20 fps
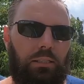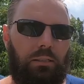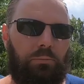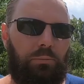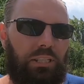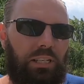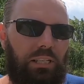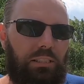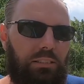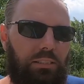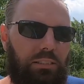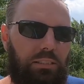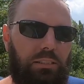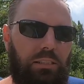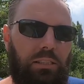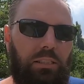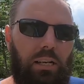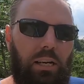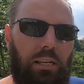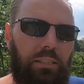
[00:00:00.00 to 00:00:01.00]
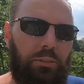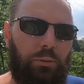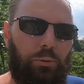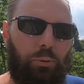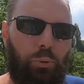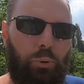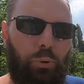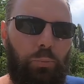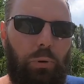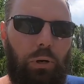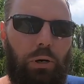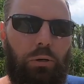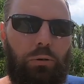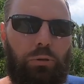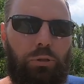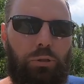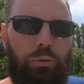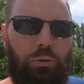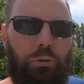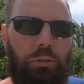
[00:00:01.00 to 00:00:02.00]
Ähm, ich hatte das, den gleichen Typ
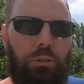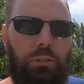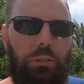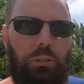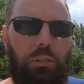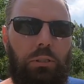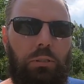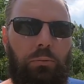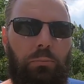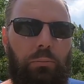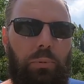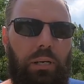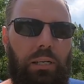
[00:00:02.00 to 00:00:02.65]
auch schon in